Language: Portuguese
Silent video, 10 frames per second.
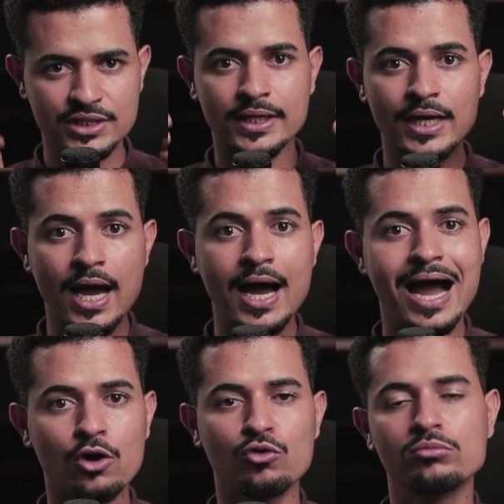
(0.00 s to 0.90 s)
estaria
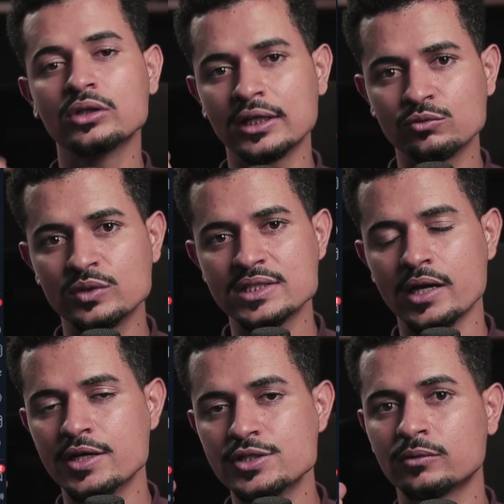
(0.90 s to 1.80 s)
acumulando
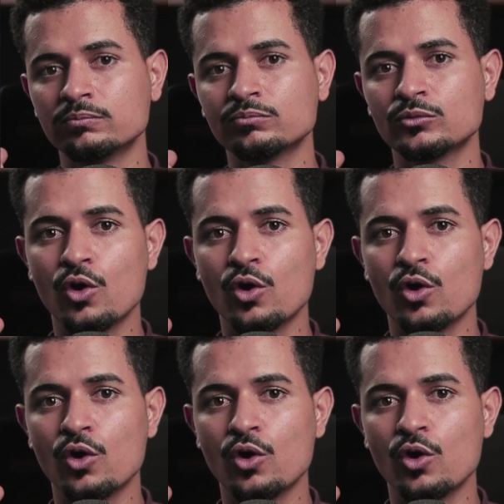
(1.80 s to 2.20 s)
nessa região